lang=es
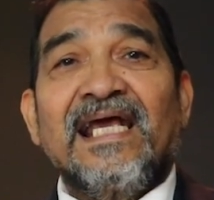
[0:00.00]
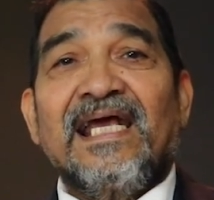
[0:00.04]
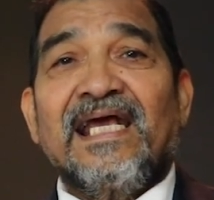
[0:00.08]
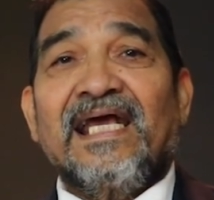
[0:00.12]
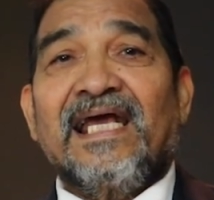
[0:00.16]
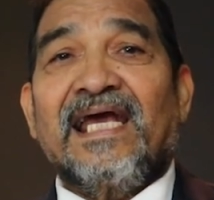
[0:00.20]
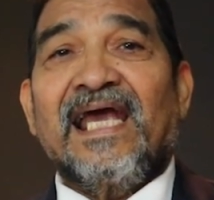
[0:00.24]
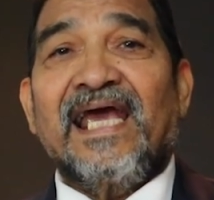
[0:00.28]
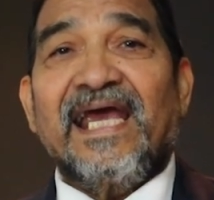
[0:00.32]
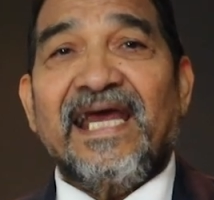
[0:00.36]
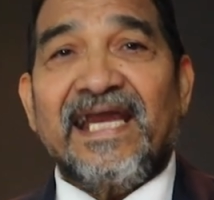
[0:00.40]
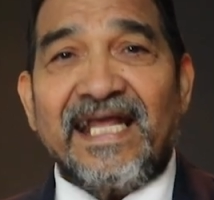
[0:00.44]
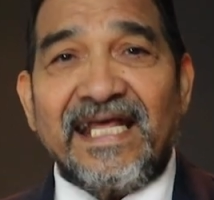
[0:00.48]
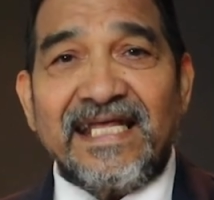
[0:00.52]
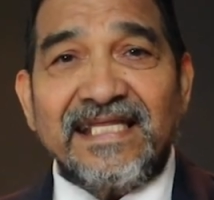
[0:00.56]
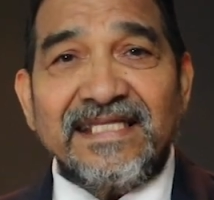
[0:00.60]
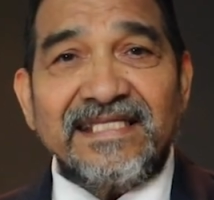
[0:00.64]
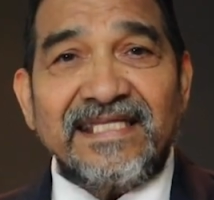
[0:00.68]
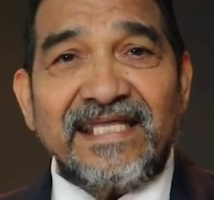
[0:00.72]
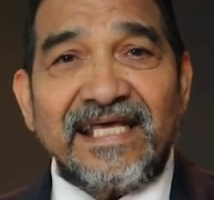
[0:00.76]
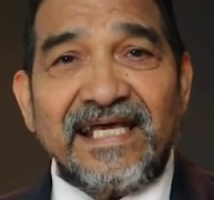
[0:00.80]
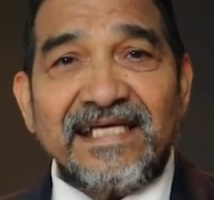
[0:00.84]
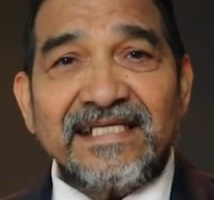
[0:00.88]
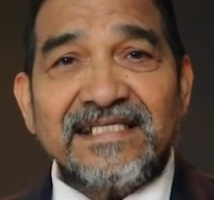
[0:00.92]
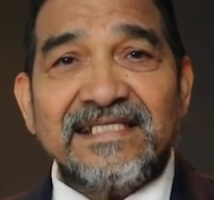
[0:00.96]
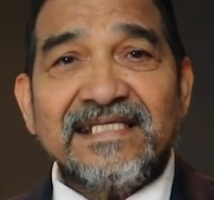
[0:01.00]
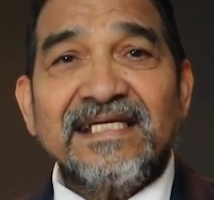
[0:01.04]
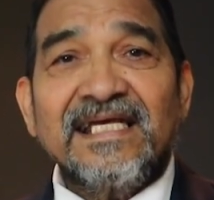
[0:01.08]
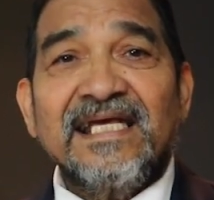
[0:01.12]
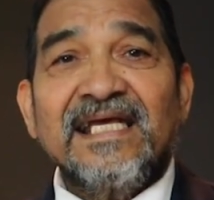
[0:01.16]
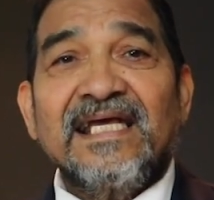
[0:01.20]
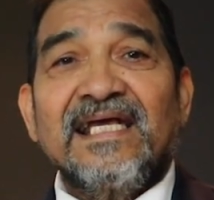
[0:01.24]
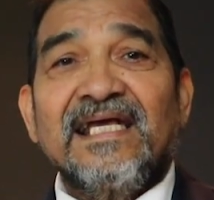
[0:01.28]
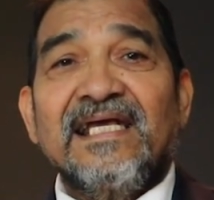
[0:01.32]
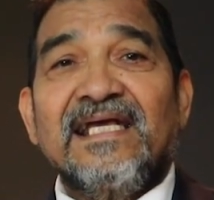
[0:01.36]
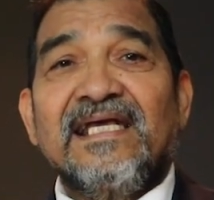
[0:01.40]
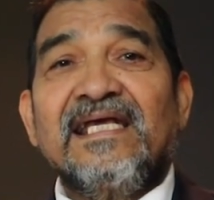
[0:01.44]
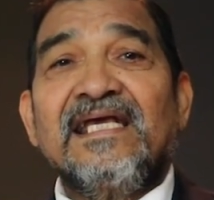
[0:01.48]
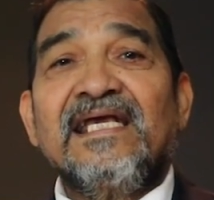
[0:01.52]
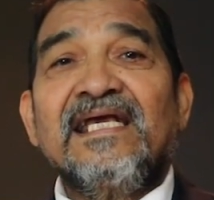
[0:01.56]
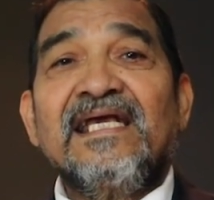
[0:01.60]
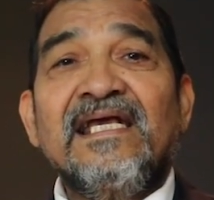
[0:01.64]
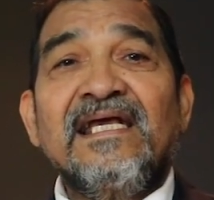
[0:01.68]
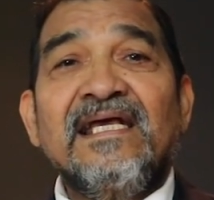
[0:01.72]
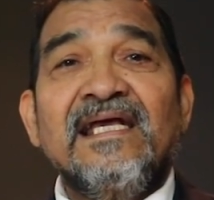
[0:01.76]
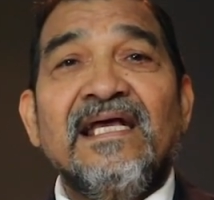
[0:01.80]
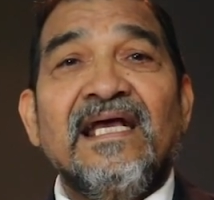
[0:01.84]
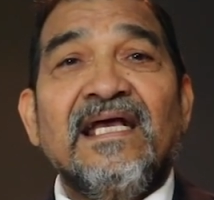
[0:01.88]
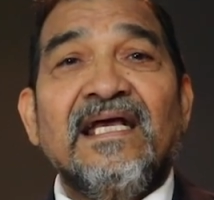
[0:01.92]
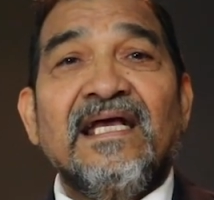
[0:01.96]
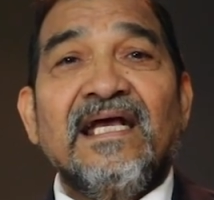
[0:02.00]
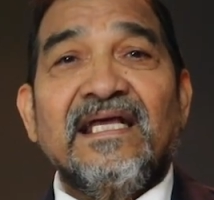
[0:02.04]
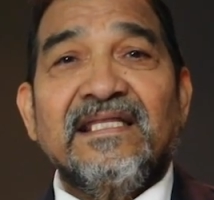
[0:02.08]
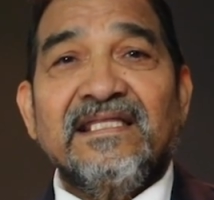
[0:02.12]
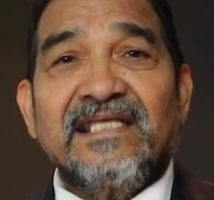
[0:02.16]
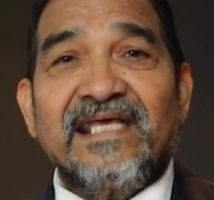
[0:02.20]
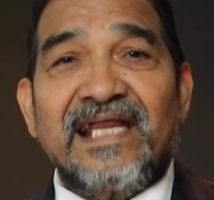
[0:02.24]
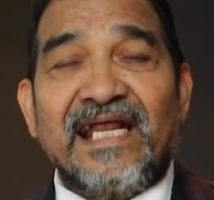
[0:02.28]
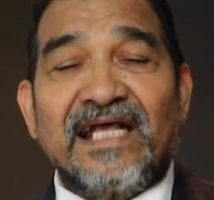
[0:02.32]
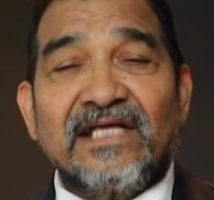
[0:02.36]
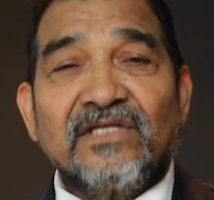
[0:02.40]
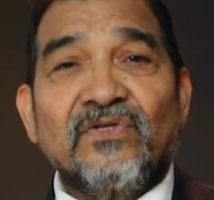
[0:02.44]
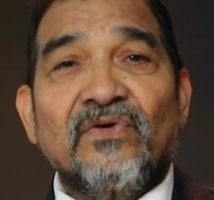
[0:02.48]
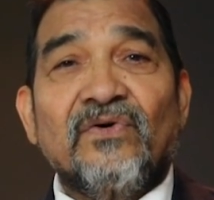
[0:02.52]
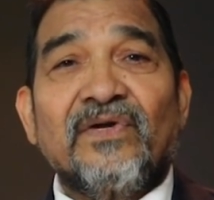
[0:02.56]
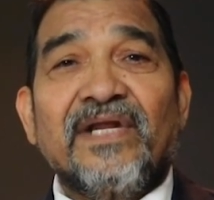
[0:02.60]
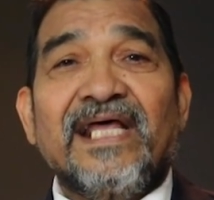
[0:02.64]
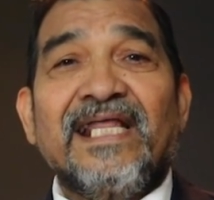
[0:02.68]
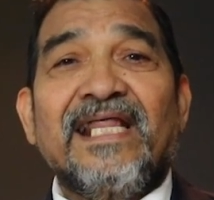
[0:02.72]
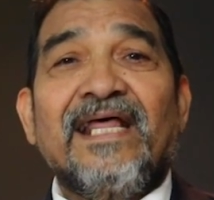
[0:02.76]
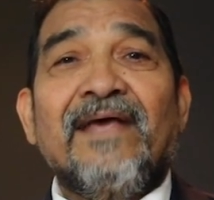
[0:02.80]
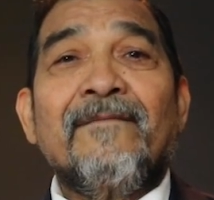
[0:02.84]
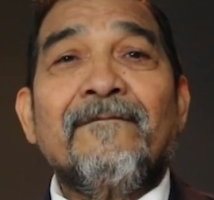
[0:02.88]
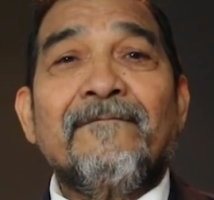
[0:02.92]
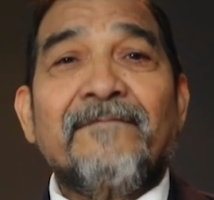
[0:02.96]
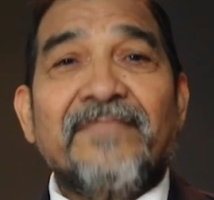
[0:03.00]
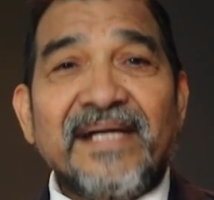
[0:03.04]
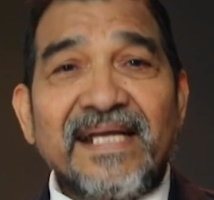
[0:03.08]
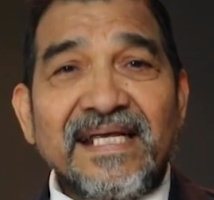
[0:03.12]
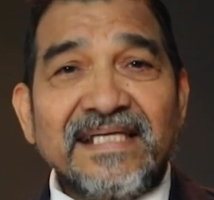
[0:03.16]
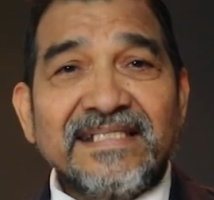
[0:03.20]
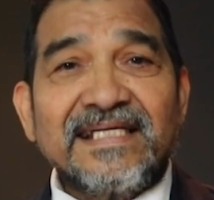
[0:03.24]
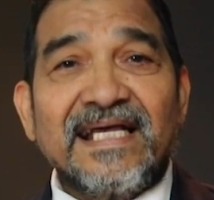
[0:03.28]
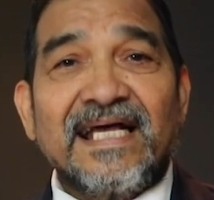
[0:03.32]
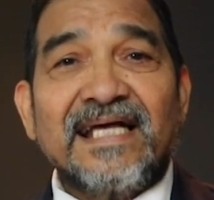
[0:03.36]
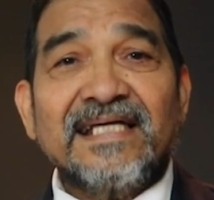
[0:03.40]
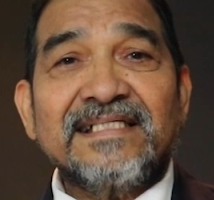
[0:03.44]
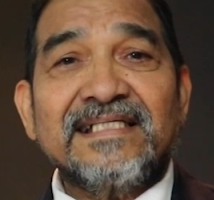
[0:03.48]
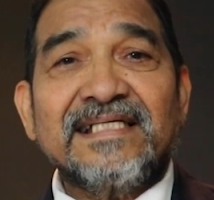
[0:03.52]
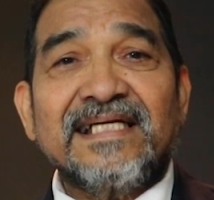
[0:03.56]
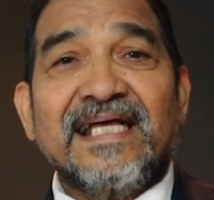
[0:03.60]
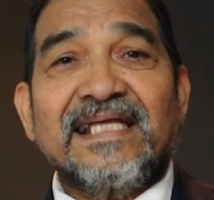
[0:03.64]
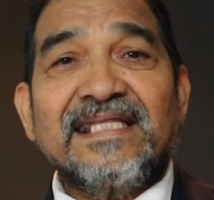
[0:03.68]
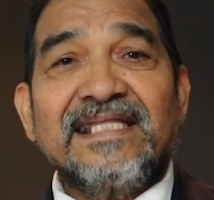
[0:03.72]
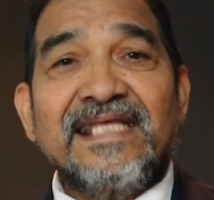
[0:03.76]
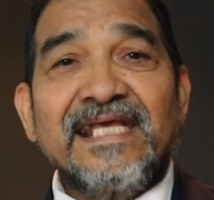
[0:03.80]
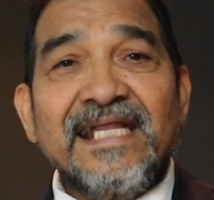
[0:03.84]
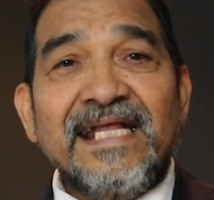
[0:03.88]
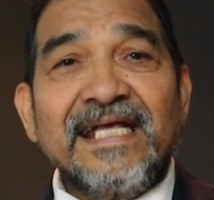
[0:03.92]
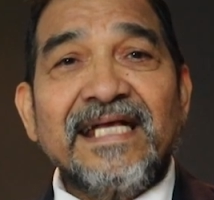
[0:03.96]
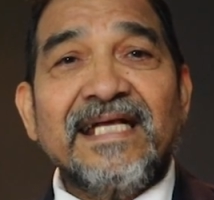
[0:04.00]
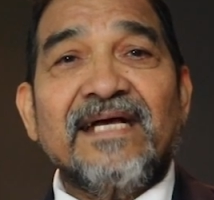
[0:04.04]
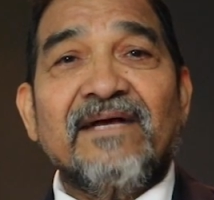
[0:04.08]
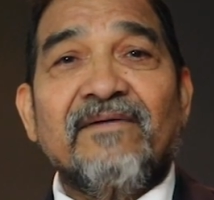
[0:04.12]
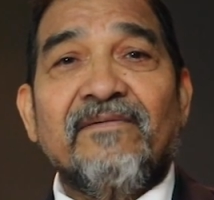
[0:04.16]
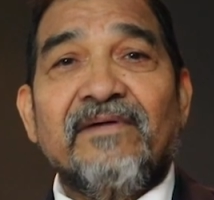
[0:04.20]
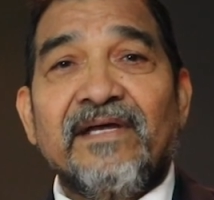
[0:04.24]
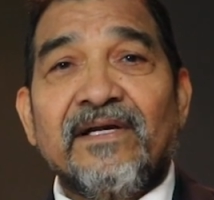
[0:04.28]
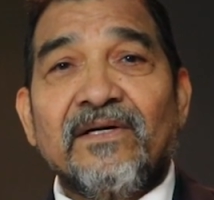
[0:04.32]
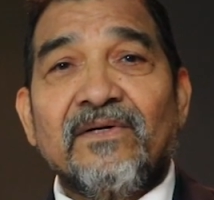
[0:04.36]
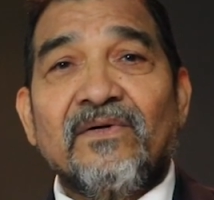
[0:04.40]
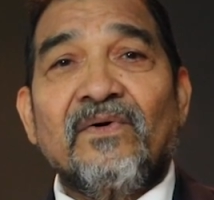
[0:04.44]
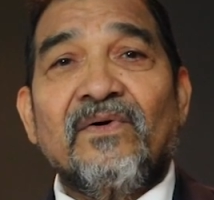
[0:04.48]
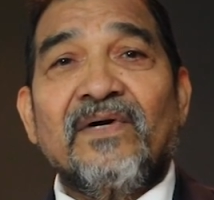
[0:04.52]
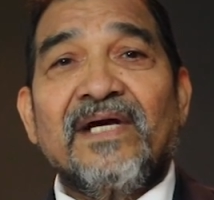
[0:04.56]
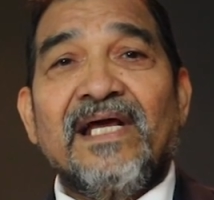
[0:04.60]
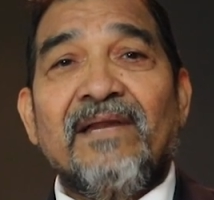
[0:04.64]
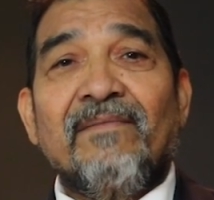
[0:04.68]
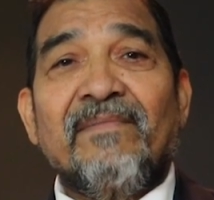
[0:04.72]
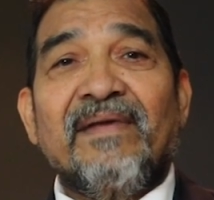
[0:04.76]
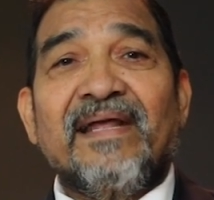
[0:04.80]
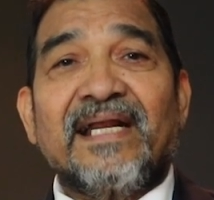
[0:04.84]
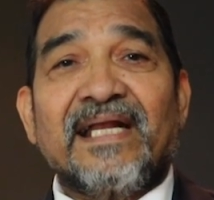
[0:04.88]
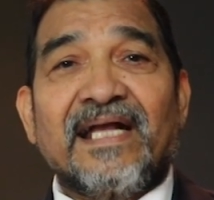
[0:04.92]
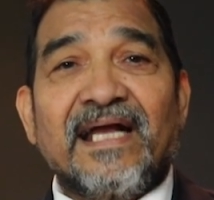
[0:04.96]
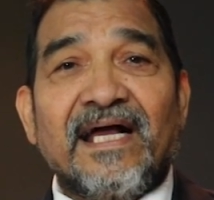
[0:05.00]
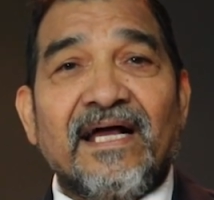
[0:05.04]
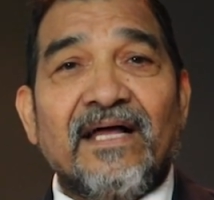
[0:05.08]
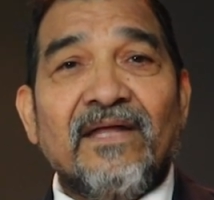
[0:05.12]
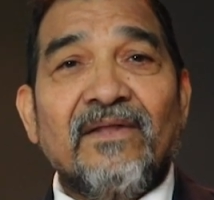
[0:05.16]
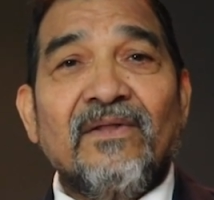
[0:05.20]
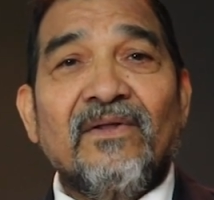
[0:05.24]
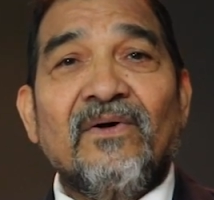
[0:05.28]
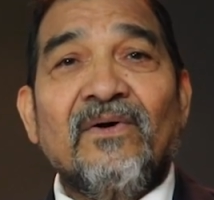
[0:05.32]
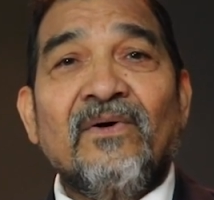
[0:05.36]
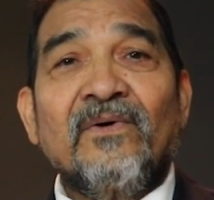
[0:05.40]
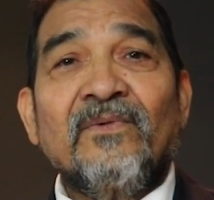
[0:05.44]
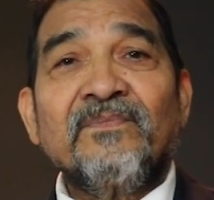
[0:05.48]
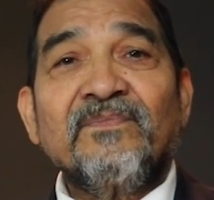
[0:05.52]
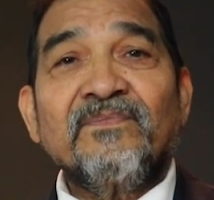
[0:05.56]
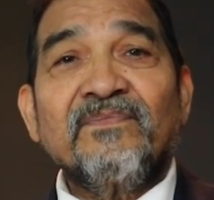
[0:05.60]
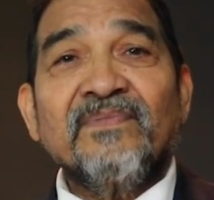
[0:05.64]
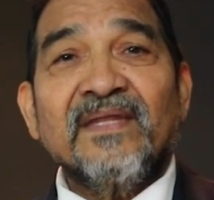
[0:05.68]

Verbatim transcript: eh, gerentes y directores de empresas que tienen que ver con el mercado